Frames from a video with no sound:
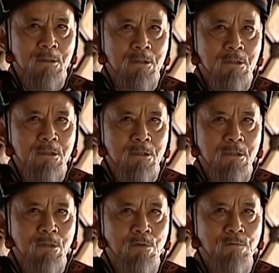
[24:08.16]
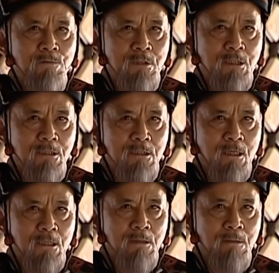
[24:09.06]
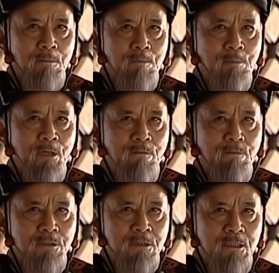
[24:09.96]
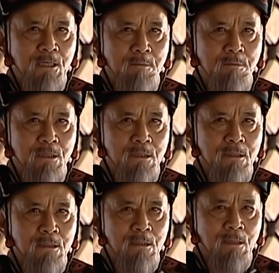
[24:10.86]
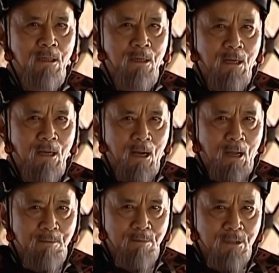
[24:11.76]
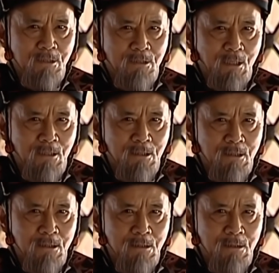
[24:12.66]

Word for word: 实有负圣上肩负之天命，爱民之仁德。